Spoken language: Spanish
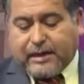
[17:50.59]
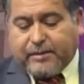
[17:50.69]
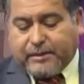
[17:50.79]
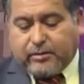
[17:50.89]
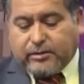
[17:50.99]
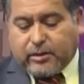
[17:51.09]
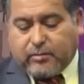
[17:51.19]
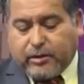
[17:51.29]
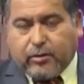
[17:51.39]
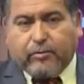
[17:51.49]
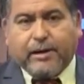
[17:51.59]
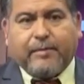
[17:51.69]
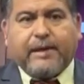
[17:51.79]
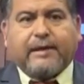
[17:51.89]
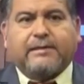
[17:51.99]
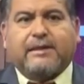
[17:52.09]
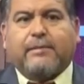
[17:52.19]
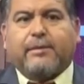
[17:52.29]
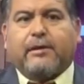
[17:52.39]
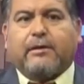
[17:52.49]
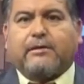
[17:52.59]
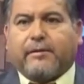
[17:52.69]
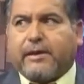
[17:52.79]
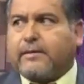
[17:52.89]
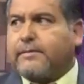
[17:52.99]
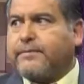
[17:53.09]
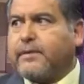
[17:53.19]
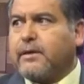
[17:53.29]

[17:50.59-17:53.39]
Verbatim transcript: Claramente no se comunicó de buena manera. Sí, está bien